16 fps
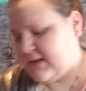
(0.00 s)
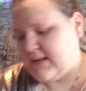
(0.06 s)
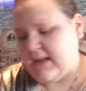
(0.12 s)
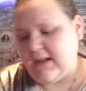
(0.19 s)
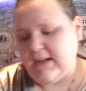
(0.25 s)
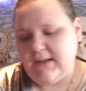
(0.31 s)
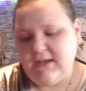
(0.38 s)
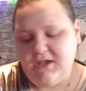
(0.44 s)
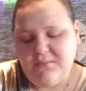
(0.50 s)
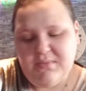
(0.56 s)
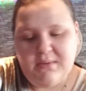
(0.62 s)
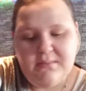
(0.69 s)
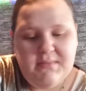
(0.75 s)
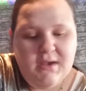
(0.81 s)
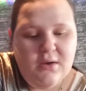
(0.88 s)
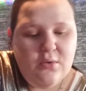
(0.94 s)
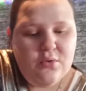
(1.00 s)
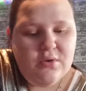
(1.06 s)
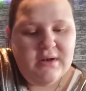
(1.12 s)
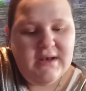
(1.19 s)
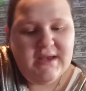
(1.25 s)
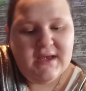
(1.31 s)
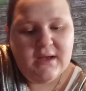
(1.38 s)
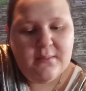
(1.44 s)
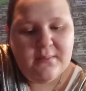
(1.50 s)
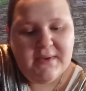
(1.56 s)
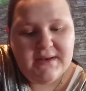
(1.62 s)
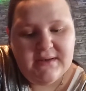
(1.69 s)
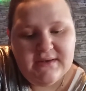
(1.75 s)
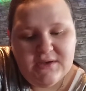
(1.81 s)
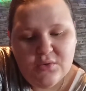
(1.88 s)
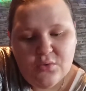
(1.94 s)
Dann ging bei mir auch leer
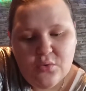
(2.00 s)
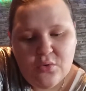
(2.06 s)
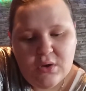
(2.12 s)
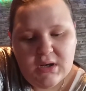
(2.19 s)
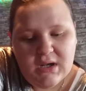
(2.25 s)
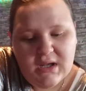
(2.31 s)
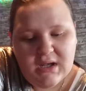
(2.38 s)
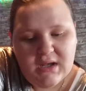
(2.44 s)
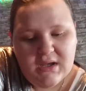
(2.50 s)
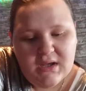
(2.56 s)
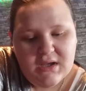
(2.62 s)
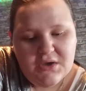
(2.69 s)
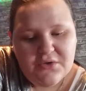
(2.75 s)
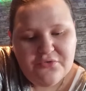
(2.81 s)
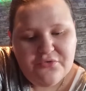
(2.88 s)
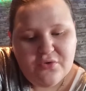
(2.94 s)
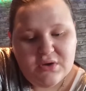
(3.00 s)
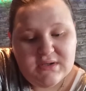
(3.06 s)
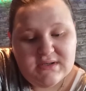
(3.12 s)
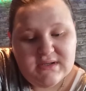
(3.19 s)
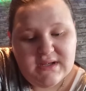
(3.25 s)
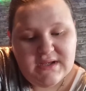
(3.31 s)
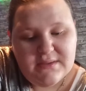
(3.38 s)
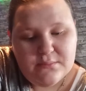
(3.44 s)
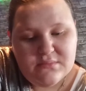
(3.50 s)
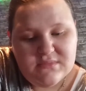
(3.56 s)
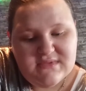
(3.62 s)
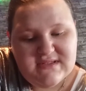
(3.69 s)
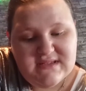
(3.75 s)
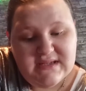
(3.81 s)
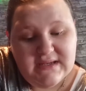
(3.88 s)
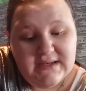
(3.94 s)
mein Deo-Roller von ähm,
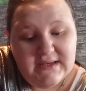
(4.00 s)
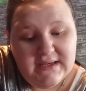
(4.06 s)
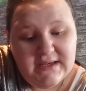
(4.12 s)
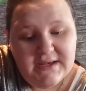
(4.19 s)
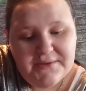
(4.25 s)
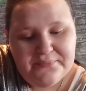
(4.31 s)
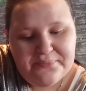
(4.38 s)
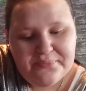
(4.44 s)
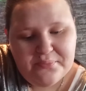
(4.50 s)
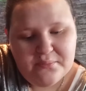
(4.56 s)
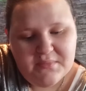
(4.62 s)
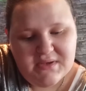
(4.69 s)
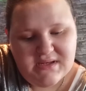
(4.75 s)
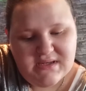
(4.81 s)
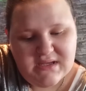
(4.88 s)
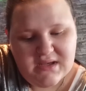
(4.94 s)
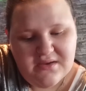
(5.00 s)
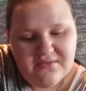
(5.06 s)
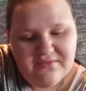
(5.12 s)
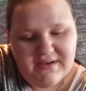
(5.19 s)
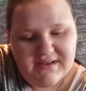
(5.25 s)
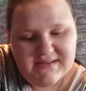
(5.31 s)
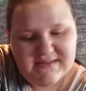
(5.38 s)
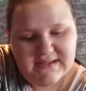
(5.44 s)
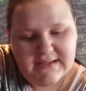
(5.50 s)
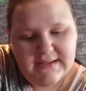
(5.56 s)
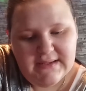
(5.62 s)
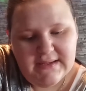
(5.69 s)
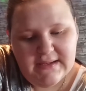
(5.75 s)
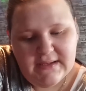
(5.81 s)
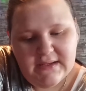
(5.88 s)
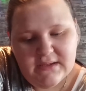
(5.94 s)
CD mit äh,
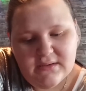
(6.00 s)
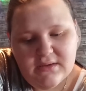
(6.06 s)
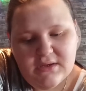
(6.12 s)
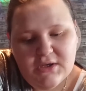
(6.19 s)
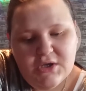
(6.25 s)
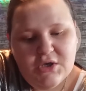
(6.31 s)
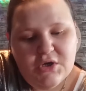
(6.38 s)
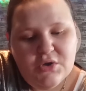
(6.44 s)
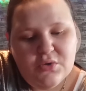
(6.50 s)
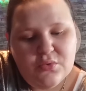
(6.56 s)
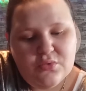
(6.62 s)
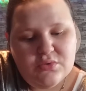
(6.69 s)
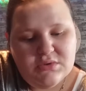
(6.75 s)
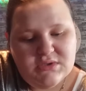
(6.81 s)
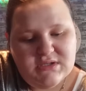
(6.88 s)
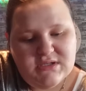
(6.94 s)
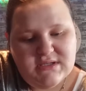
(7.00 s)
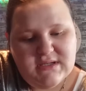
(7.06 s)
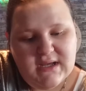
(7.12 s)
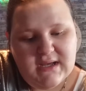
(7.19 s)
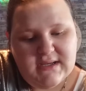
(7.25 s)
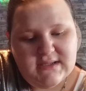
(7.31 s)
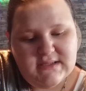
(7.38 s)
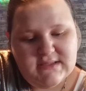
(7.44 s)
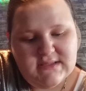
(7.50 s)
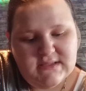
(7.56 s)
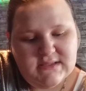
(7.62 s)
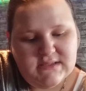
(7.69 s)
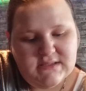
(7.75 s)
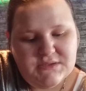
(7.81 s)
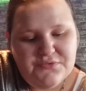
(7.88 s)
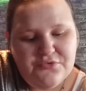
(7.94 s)
Wasserlilie und da
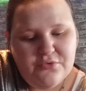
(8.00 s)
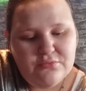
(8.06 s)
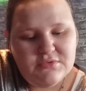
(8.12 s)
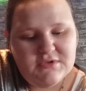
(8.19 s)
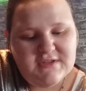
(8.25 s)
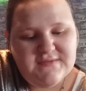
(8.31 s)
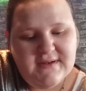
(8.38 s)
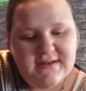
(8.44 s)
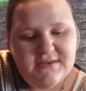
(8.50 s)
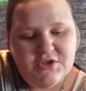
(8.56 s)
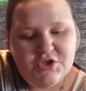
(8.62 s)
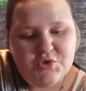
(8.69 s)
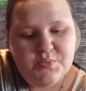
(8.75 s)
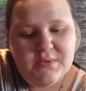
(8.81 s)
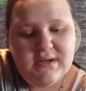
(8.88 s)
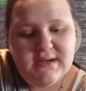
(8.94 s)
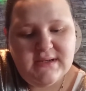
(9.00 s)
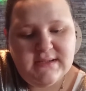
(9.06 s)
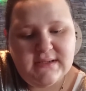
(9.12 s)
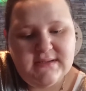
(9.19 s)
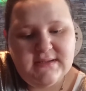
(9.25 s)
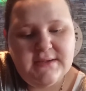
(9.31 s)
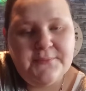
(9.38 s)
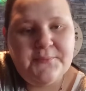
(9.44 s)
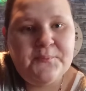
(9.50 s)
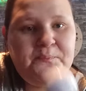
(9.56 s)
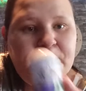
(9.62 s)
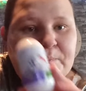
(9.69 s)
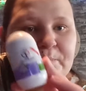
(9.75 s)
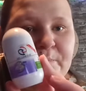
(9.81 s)
sind 25 Milliliter drin.